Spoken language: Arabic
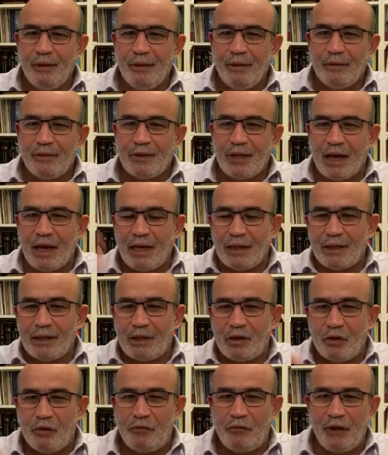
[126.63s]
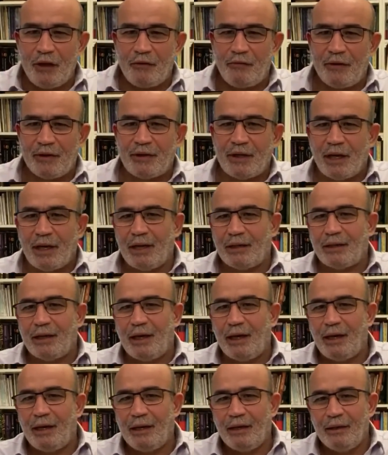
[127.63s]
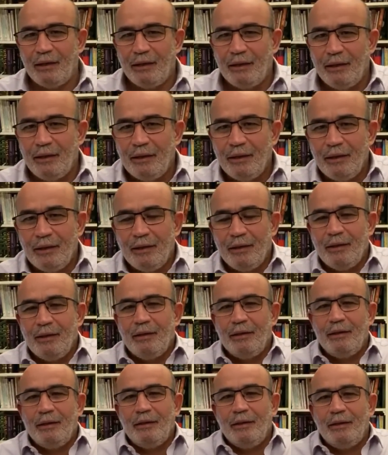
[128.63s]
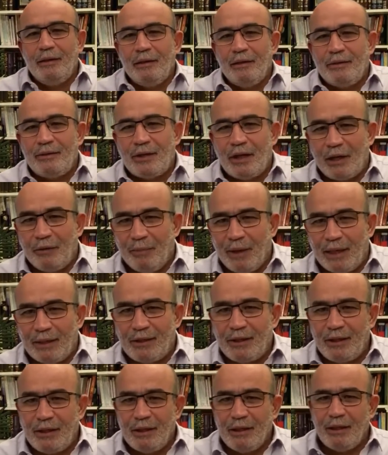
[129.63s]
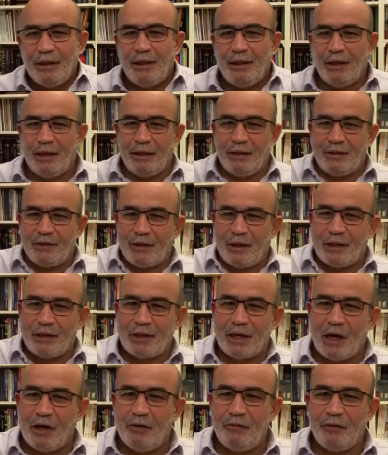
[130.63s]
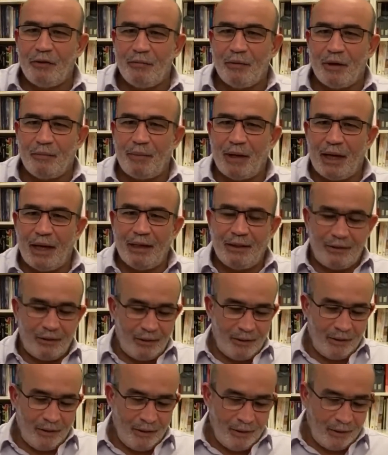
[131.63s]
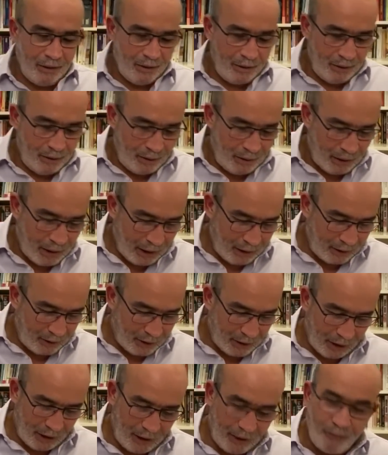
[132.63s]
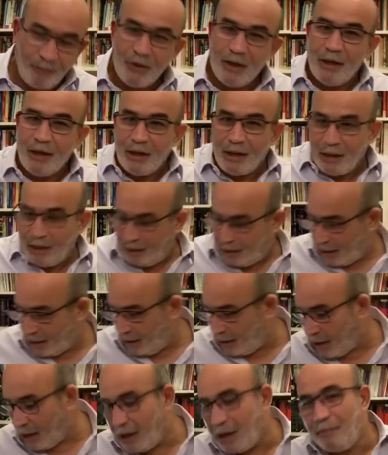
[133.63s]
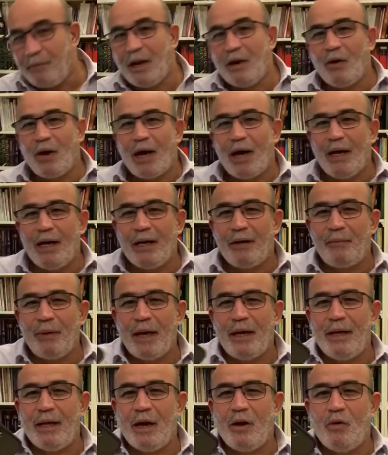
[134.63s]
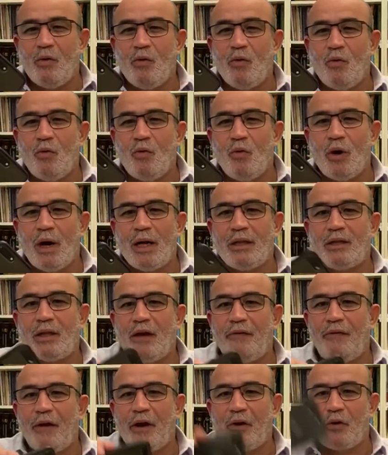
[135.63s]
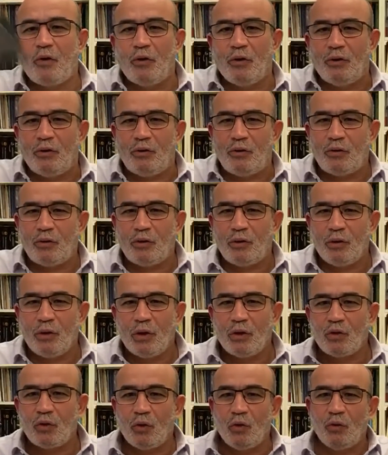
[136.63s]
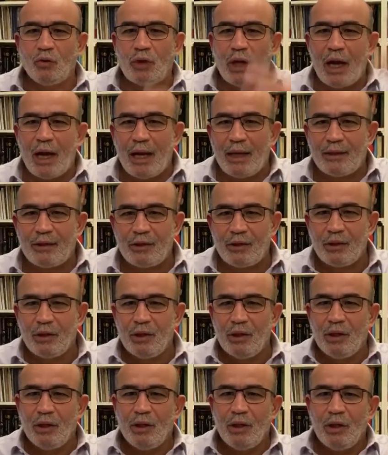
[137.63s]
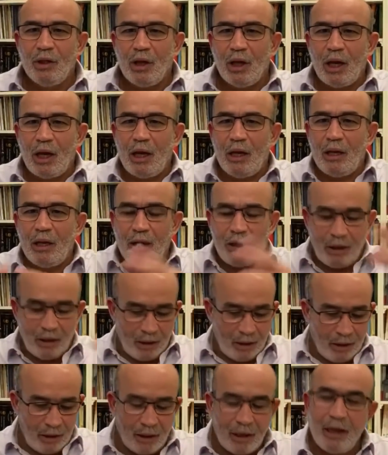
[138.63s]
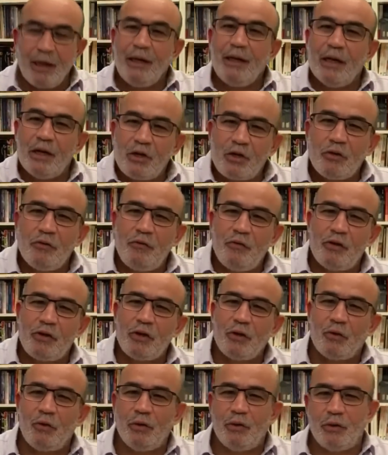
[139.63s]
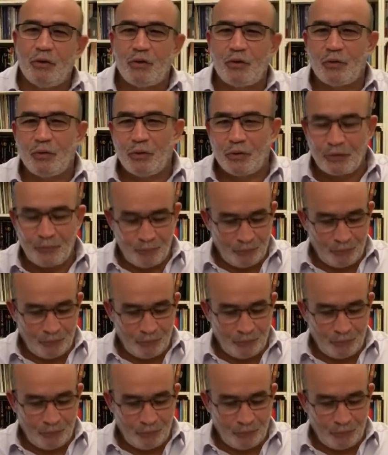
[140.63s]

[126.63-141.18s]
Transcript: سقط التوفيق فسقط زقماتي الذي استرجعه فيما بعد قايد صالح كان يكلمنا وقال لك بأنه التفرد السلطات ال... خلينا نشوف واش يقول الدستور